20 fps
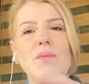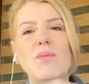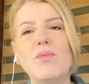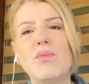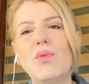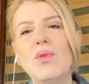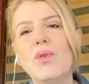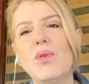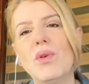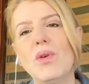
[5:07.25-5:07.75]

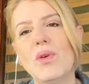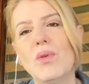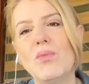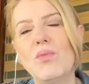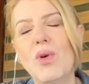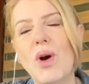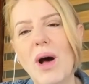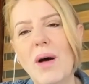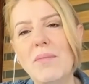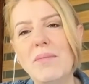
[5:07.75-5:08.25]
bu
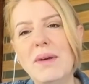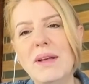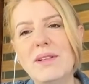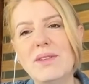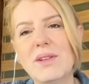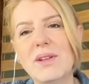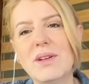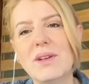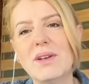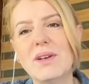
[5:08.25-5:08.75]
Muhammed
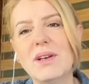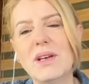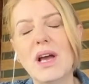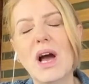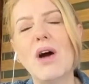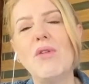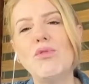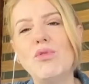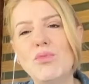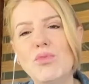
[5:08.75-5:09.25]

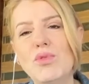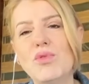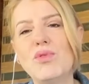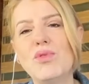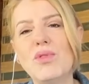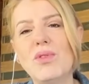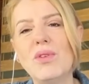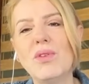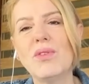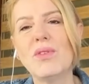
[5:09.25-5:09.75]

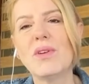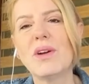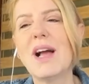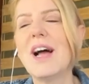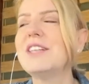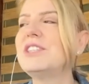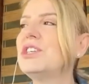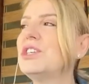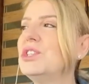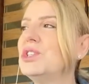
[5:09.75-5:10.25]
yavrumuzu
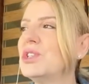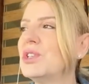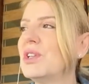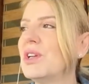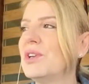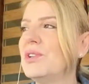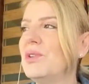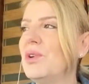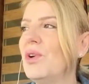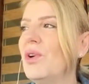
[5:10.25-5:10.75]
kaç kişi
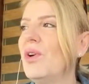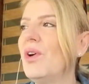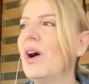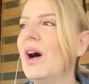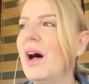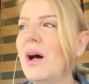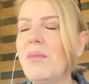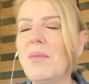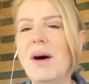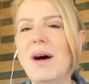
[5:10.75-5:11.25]
tanıyor
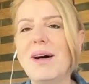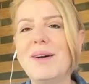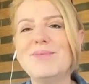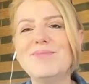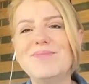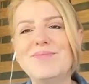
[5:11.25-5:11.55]
ama